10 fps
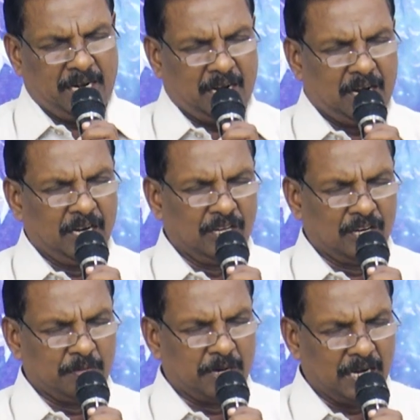
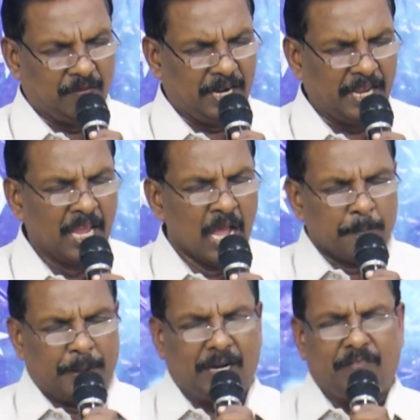மன்றாடுகிறோம் ஆண்டவரே
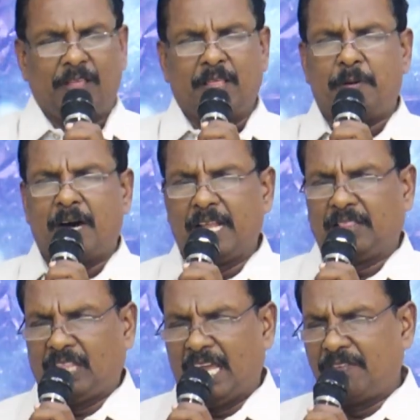பலவிதமான
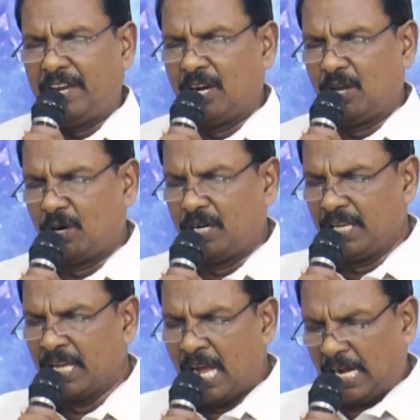தேவைகளோடு
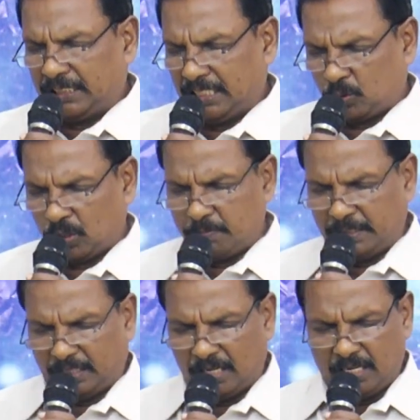அந்த
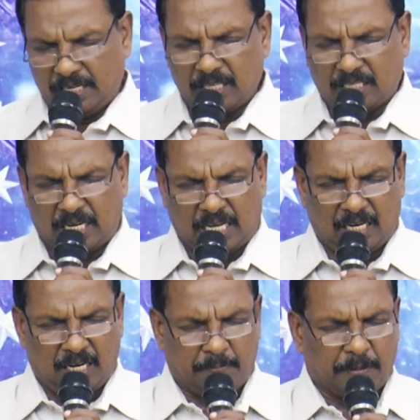குடும்பத்தினர்
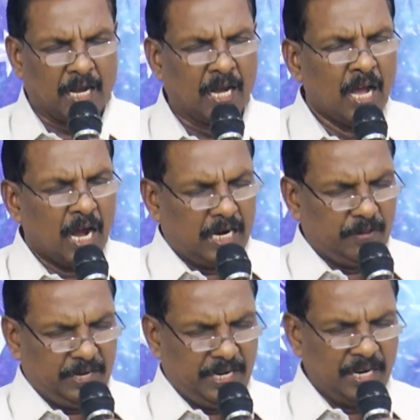இருக்கிறார்களப்பா
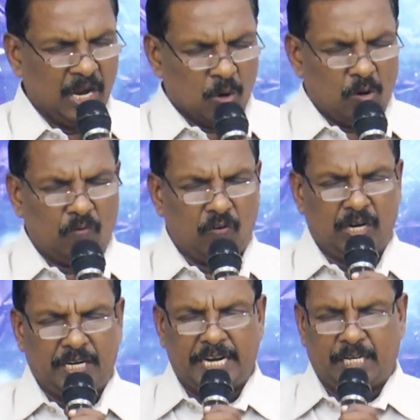ஆண்டவரே
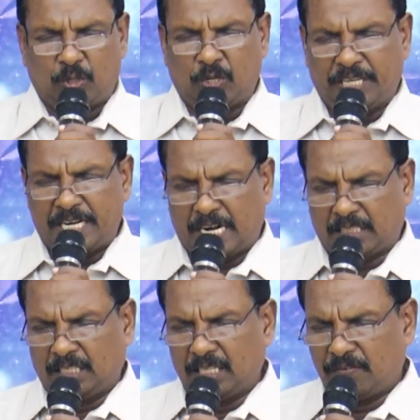ஒவ்வொரு நெட்வொர்க்கையும்
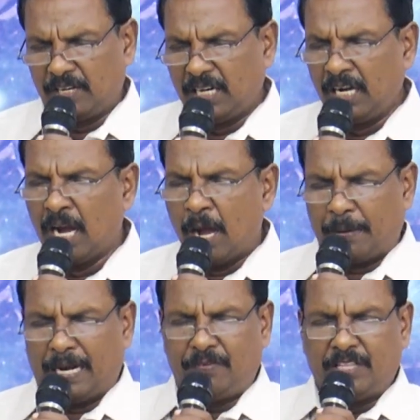நடத்துகிறவர்கள்
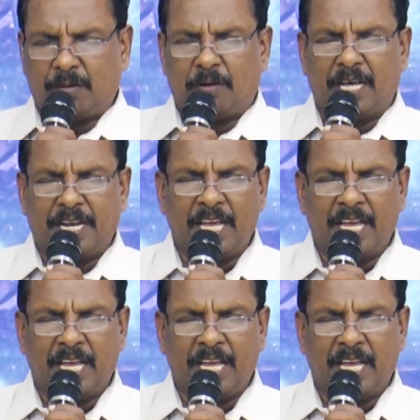பலவிதமான